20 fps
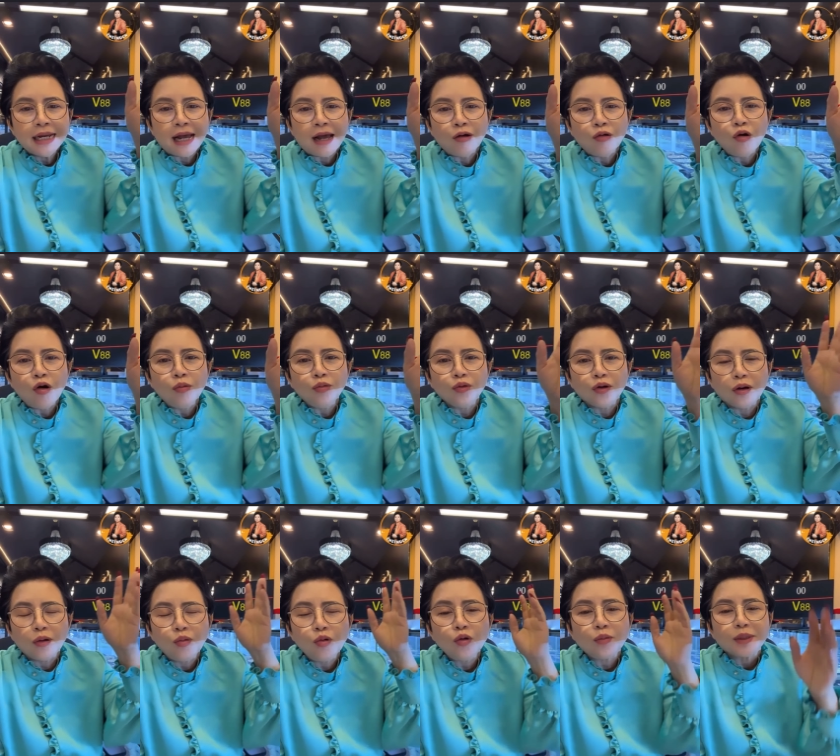ที่เขาคบ
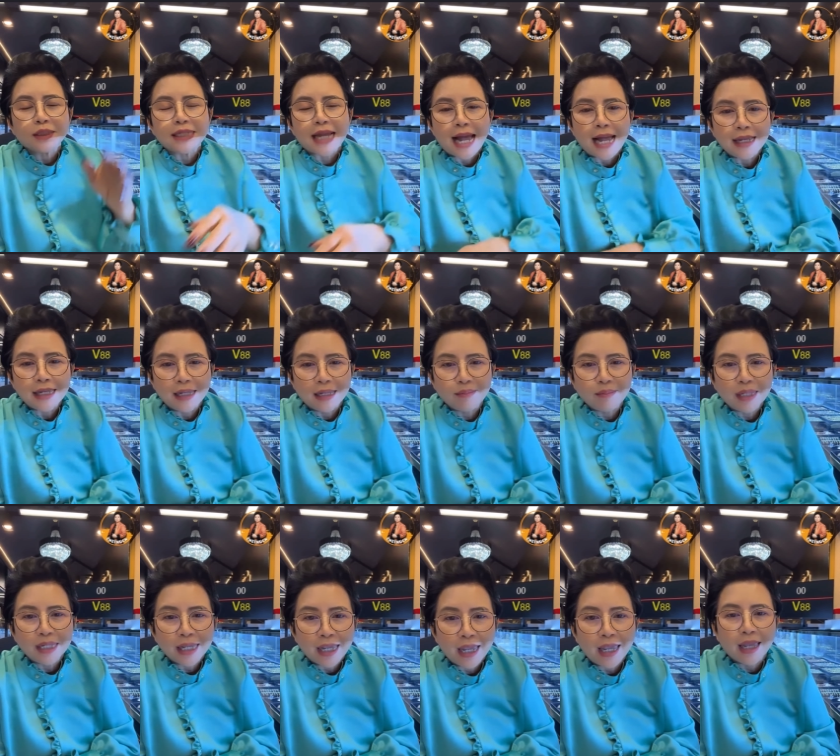อยู่เขาพูดภาษาอังกฤ
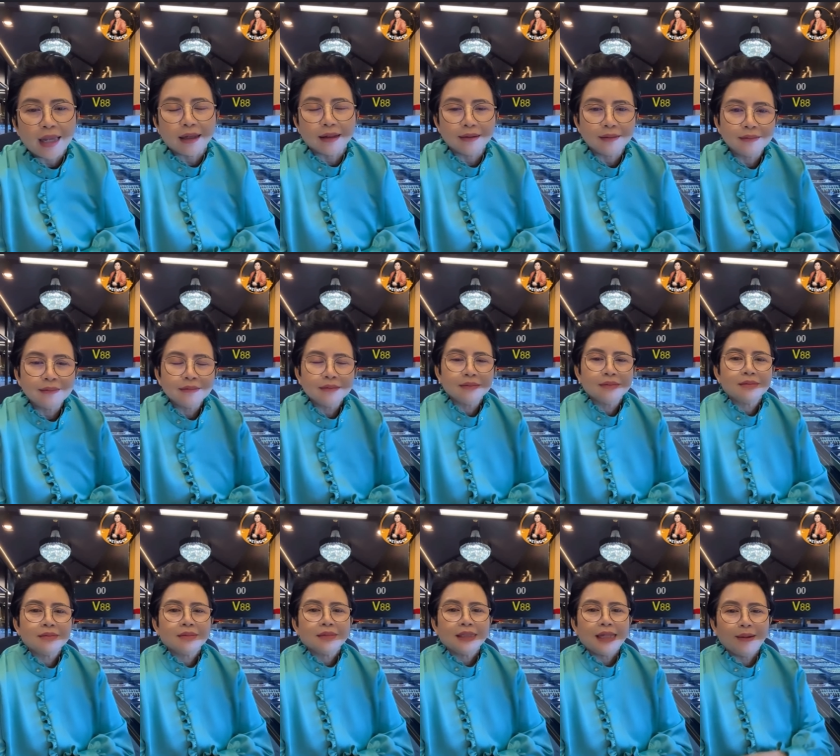ษไม่เก่ง
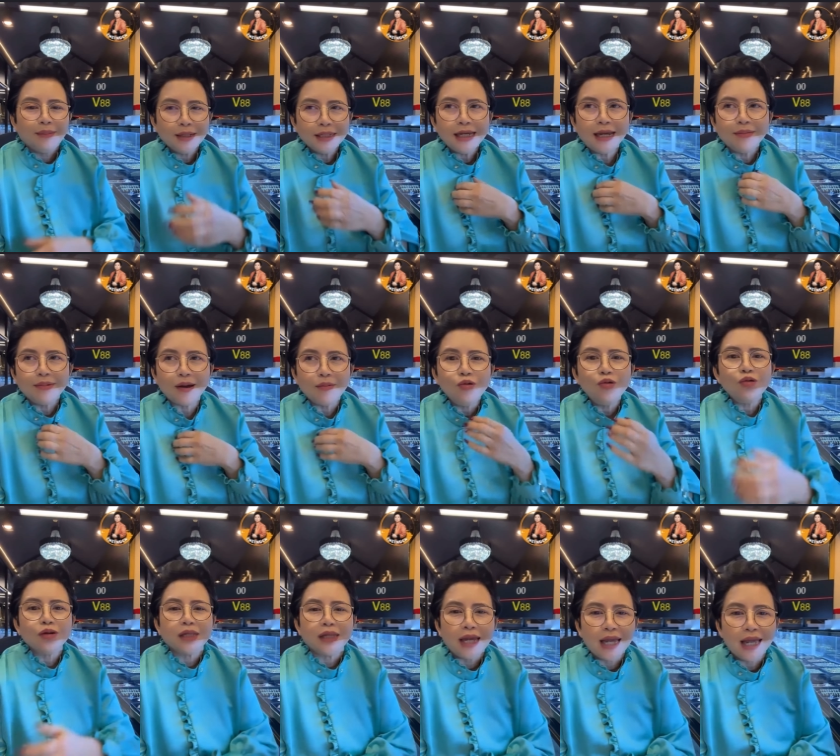แต่ไม่ใช่แบบ
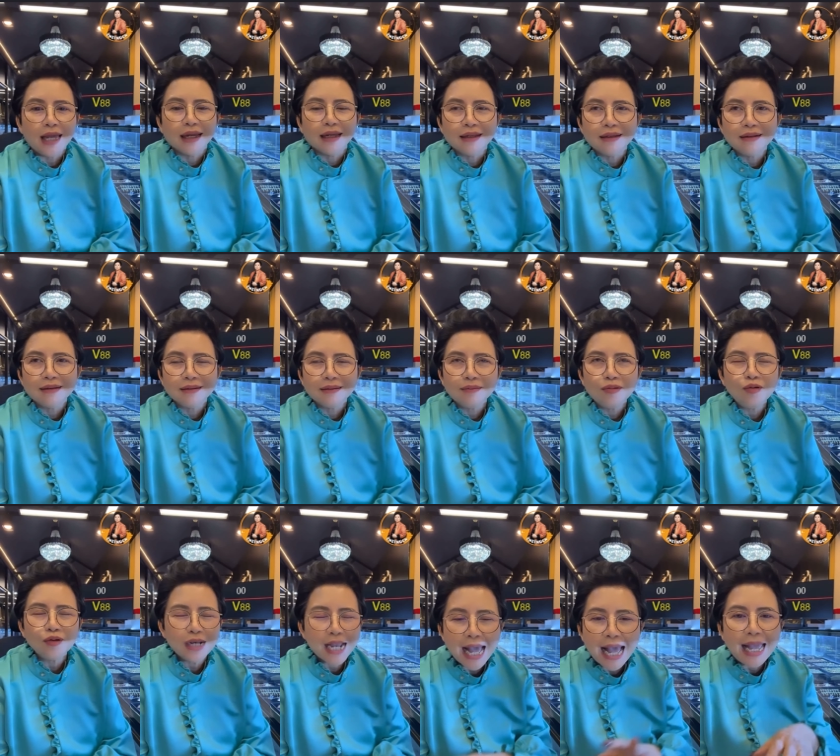พูดเก่ง
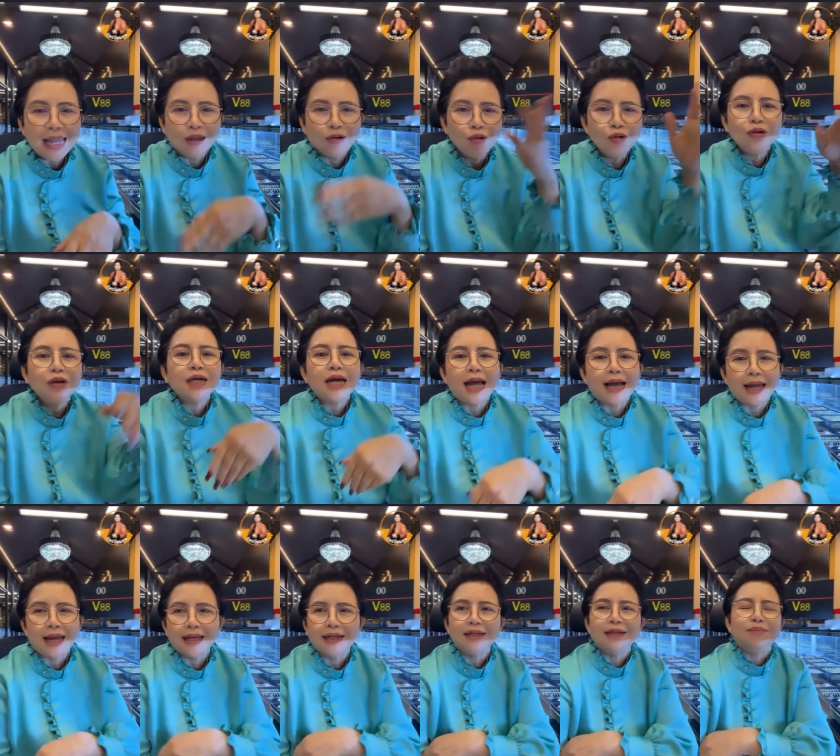พูดได้รู้
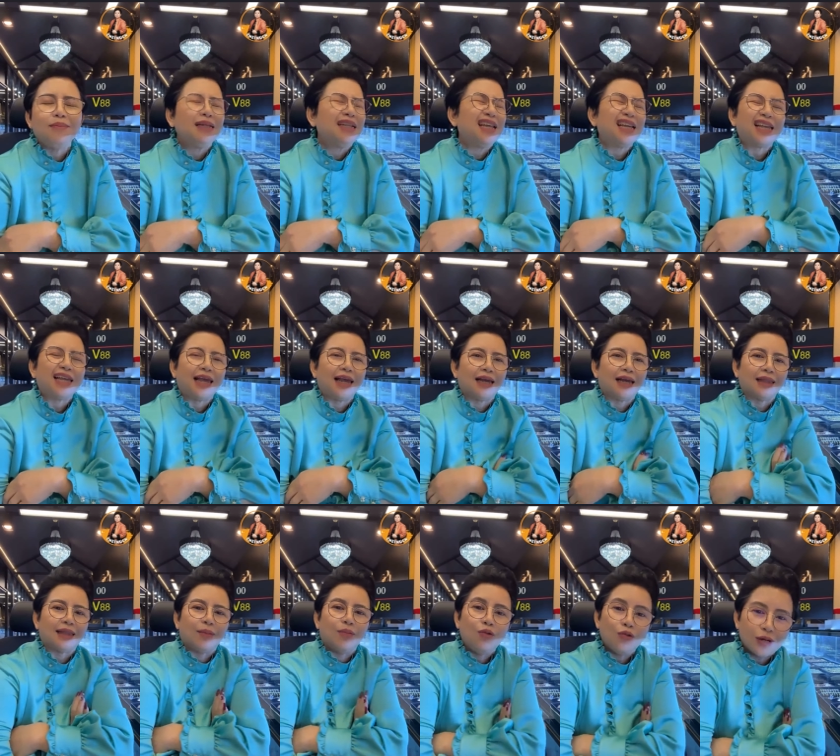เรื่องอ่ะเออ ไม่ได้เก่
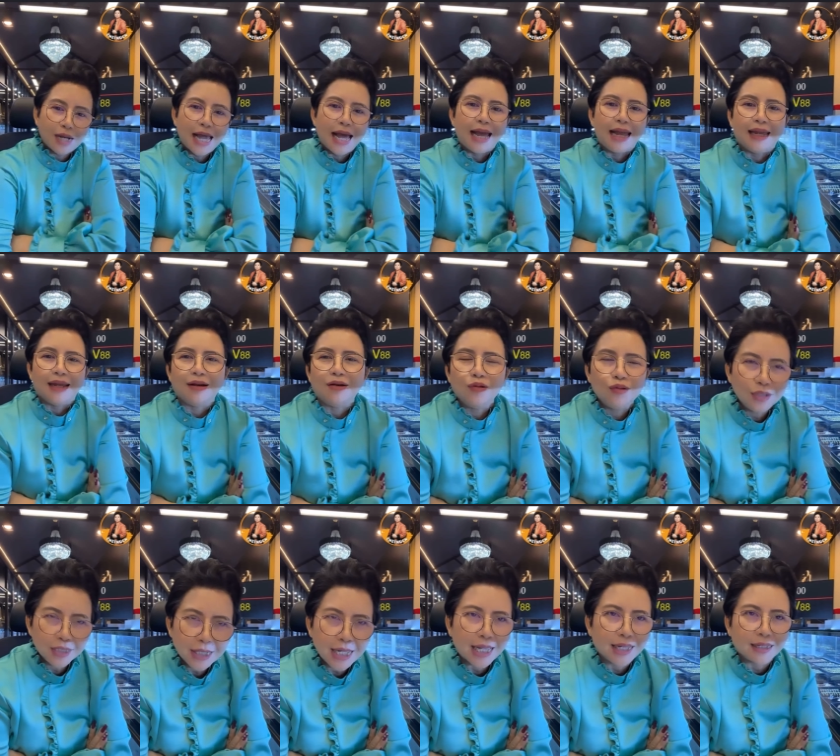งอ่ะแต่พูดได้
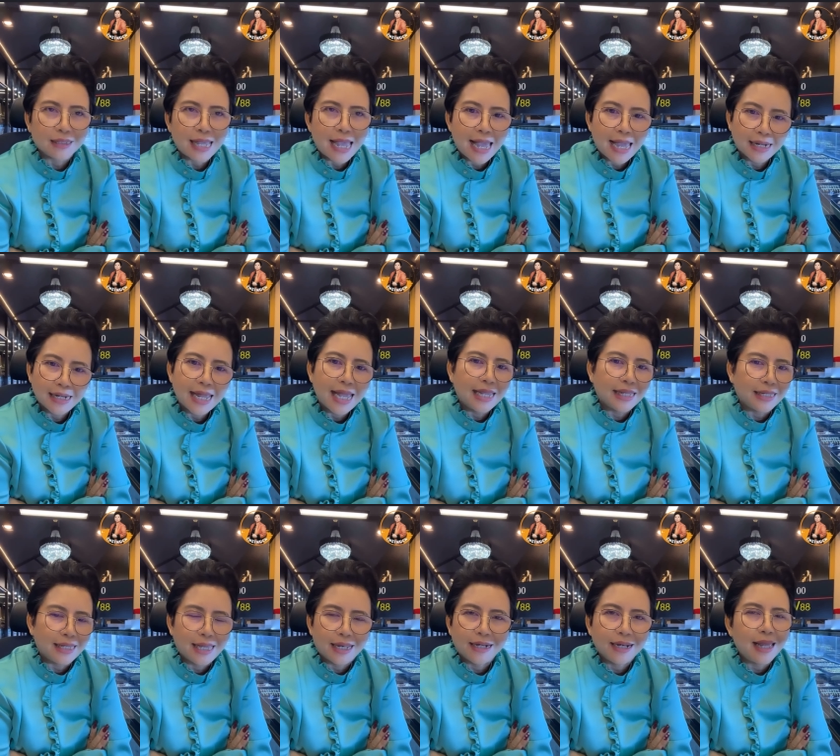รู้เรื่อง อ่านได้
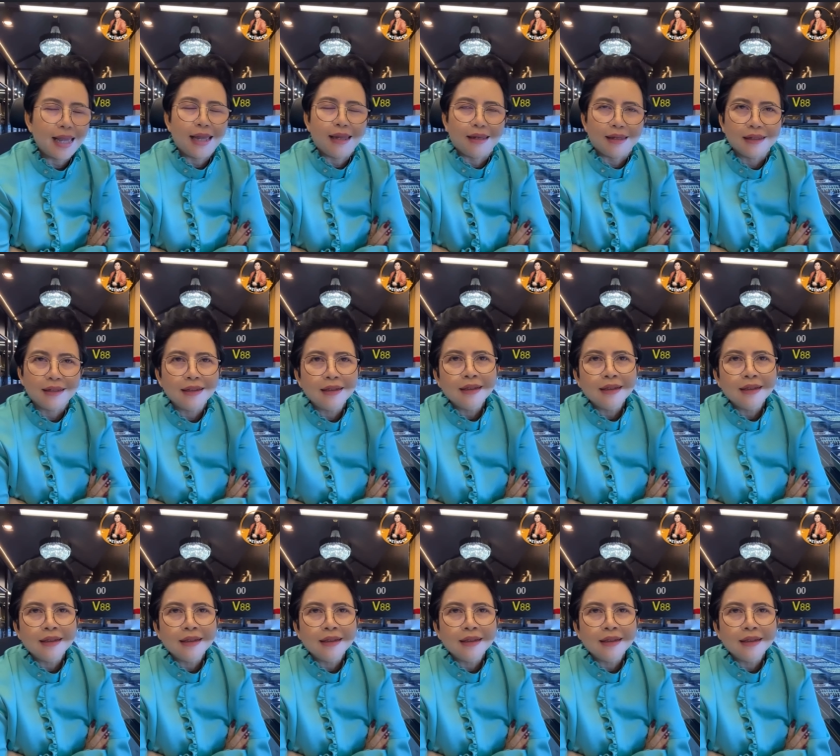เขียนได้